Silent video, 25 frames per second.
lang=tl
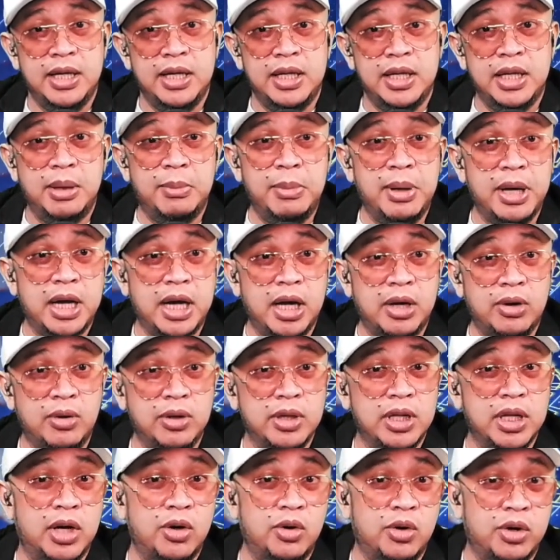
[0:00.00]
na magkaroon
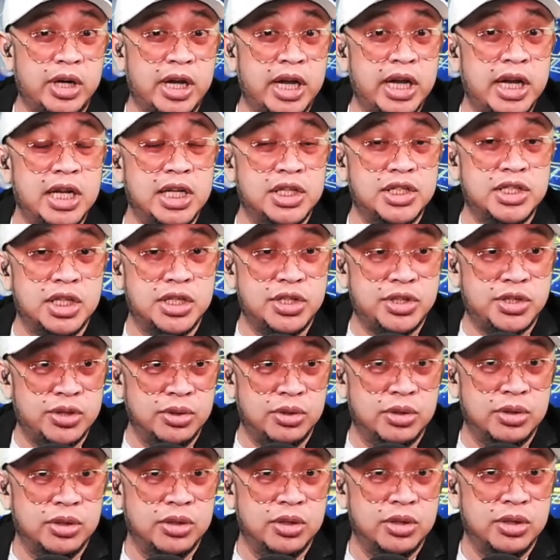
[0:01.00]
ng
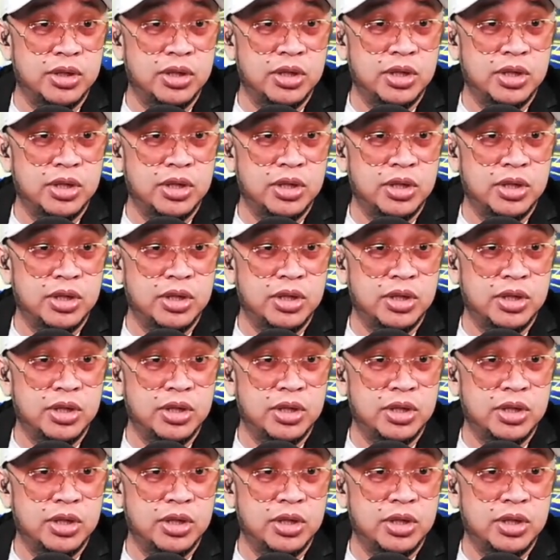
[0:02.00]
organisasyon